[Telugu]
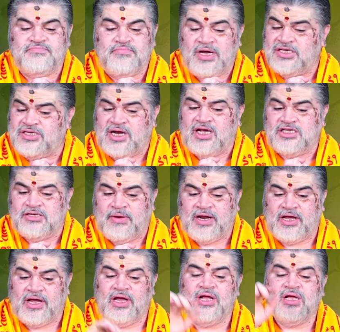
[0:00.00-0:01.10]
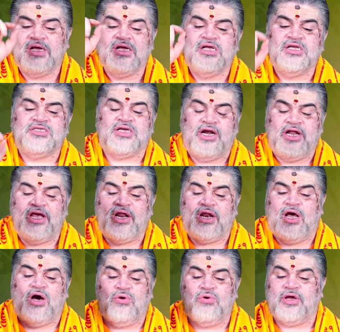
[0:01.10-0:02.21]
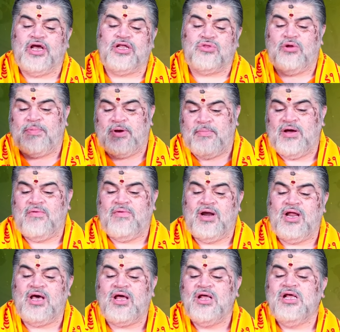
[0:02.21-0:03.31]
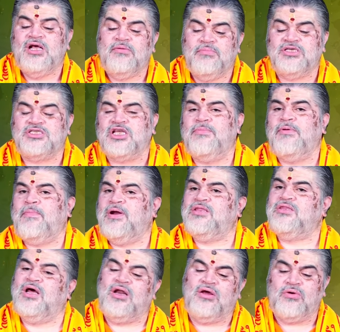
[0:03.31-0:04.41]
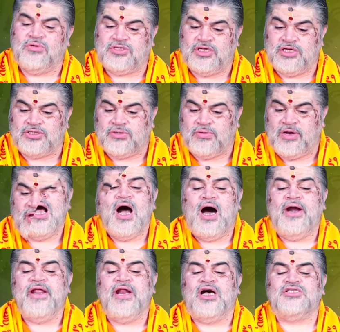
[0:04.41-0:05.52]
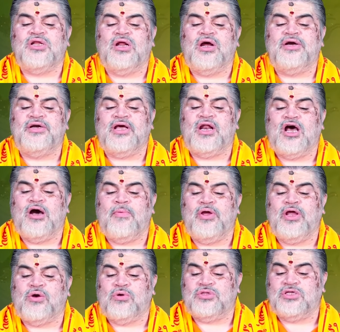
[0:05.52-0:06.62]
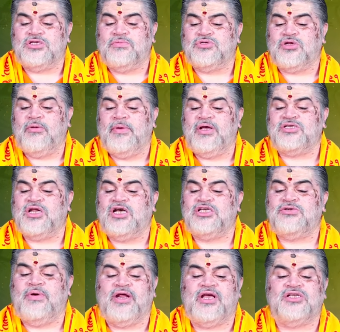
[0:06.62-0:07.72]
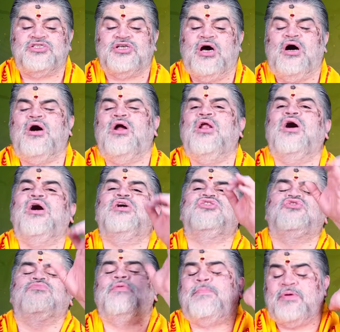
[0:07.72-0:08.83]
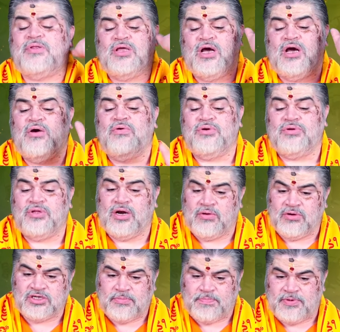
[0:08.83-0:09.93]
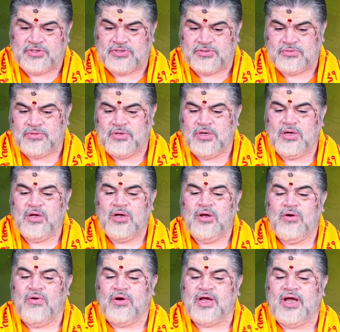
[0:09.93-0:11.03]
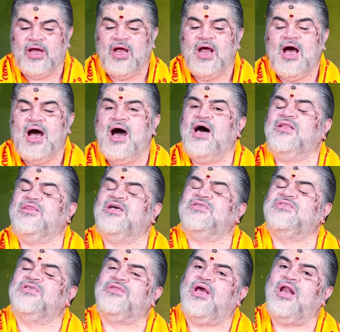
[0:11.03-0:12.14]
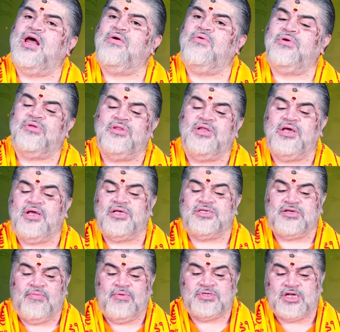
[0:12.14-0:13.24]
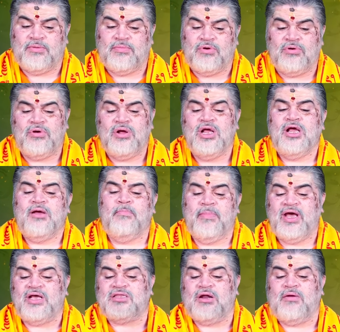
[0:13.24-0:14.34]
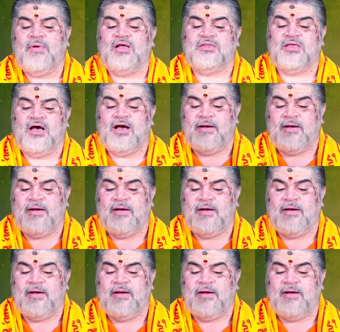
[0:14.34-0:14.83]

మేషరాశి వారికి శని రాహుకేతుల ప్రభావం వల్ల మిశ్రమ ఫలితాలను గోచరిస్తున్నాయి అన్ని రాశుల కంటే రాబోయే కొత్త సంవత్సరం మేషరాశి వారికి చాలా శుభప్రదంగా ఉంటుందని కూడా చెప్పచ్చు ఓకే ఆర్థిక స్థితి ఎలా ఉంటుంది ఈ సంవత్సరము మే తర్వాత